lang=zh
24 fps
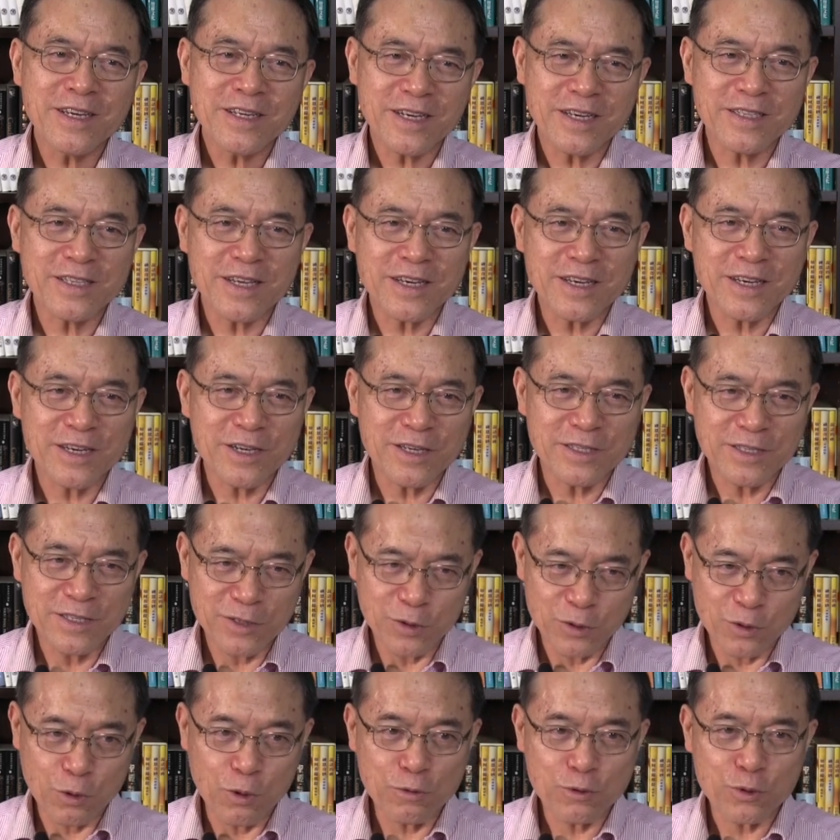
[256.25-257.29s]
跟那个
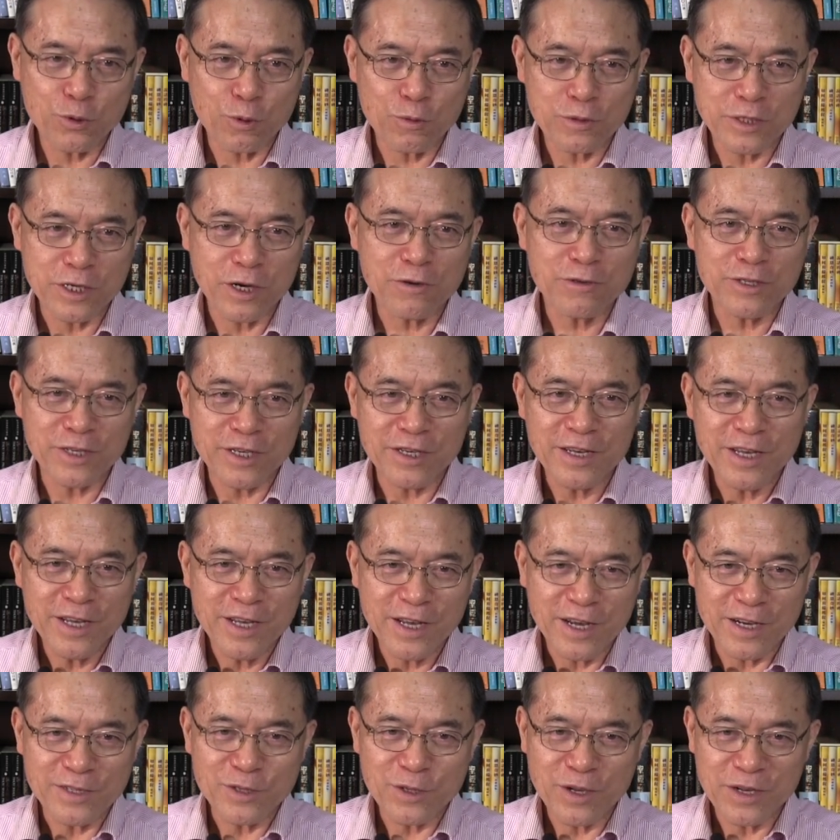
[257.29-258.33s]
这空中小姐
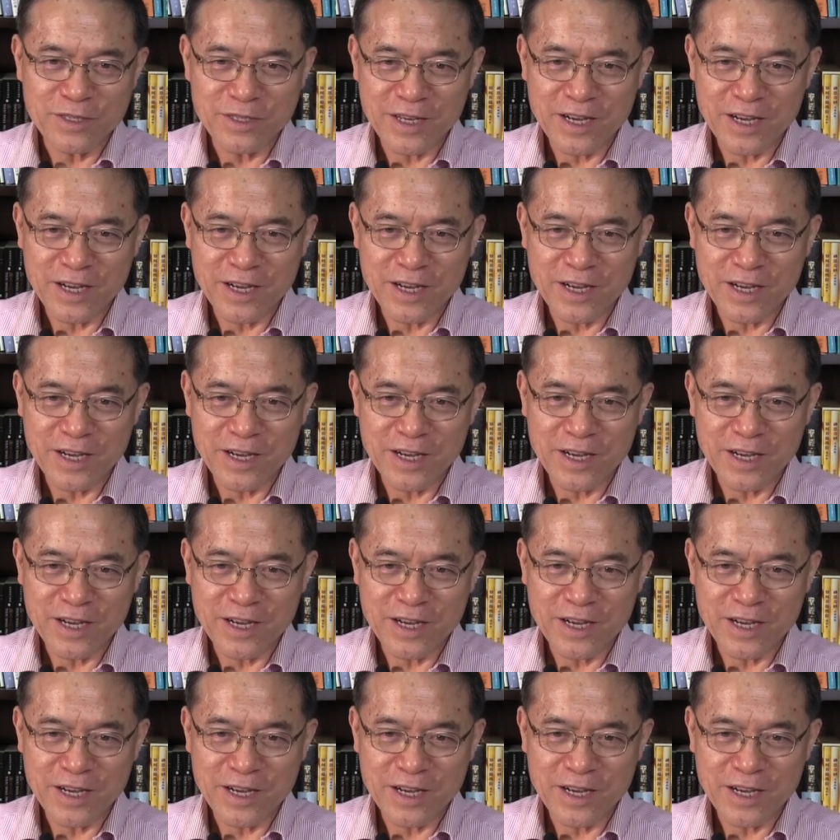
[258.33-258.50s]
啊，